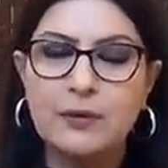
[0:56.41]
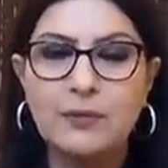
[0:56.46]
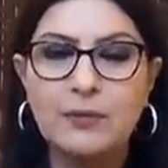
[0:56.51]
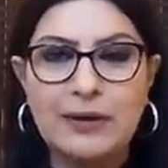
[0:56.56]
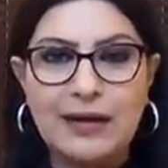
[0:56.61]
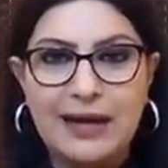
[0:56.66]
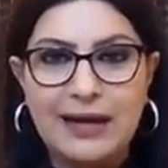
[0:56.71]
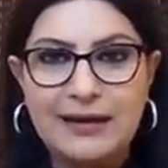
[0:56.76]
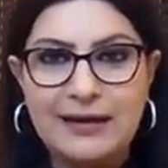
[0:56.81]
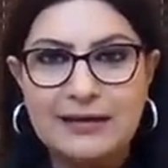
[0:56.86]

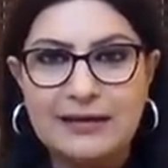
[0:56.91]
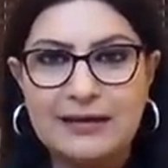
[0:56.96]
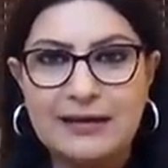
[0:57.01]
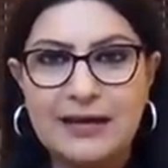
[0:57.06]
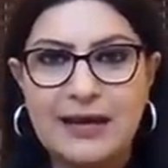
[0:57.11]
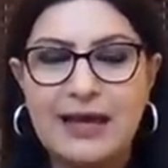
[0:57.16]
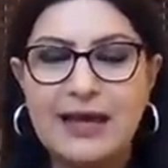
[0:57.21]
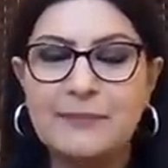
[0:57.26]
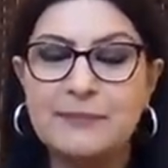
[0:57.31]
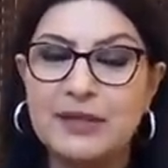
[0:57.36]

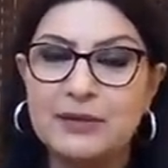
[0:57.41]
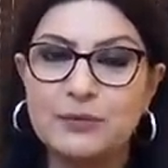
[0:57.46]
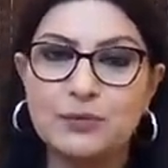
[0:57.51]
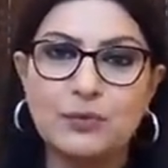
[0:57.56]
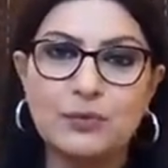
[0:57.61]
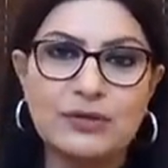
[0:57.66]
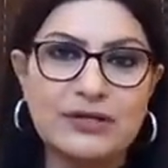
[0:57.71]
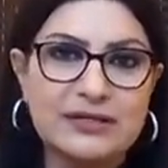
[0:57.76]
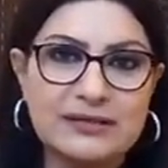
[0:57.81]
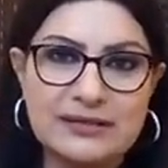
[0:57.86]
والحركة هاي بدها
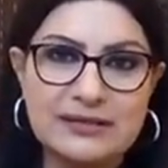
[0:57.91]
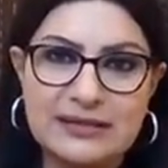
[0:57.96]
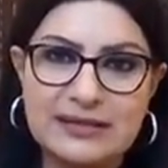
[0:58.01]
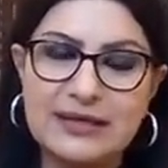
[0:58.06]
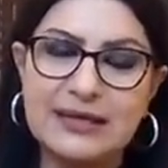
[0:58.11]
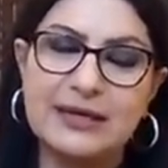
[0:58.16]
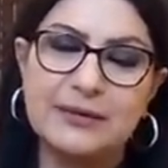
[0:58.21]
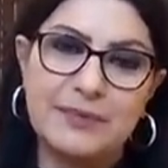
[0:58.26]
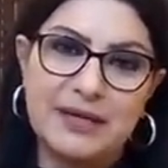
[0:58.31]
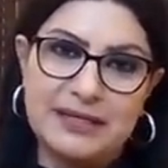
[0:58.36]
تكون
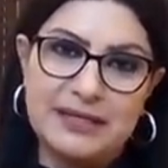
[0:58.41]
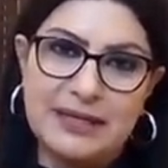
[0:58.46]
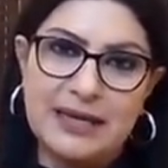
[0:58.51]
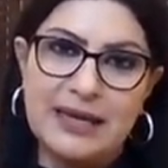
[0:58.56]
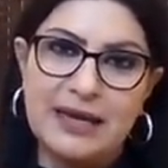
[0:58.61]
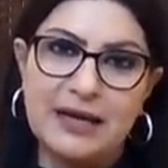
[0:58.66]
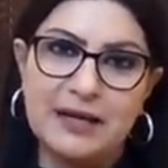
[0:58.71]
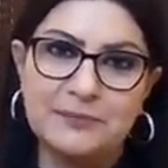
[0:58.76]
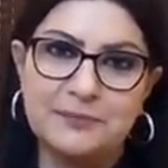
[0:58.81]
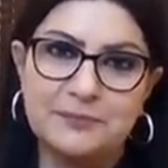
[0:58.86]
كثير
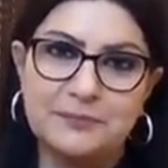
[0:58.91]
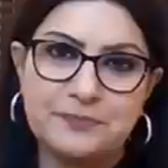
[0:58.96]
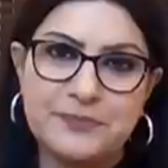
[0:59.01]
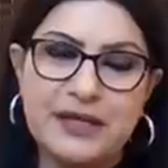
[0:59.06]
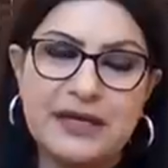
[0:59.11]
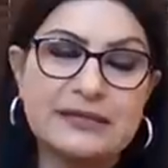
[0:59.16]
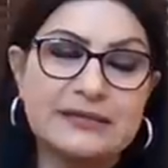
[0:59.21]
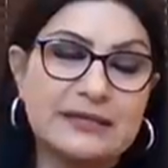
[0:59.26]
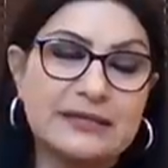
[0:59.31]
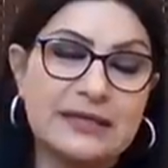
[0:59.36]
بناءة
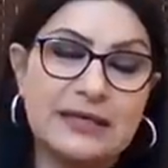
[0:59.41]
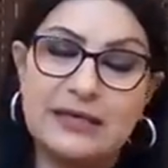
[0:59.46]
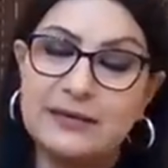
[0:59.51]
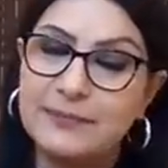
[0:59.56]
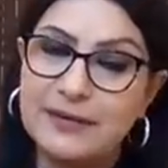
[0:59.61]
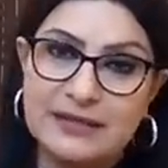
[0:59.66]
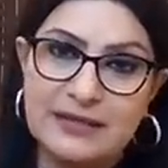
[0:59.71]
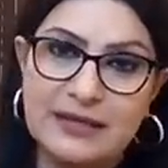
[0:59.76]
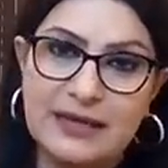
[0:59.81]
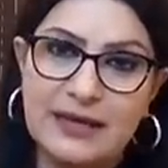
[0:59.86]
كثير
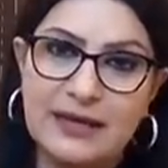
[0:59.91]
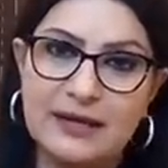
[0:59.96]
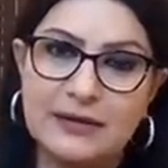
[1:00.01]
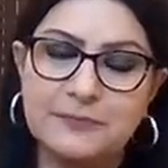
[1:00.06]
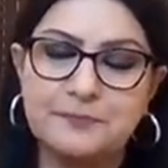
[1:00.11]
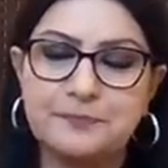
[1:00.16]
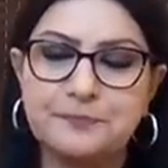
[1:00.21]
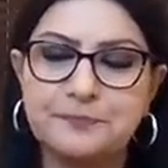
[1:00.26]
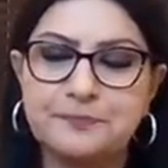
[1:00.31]
بناءة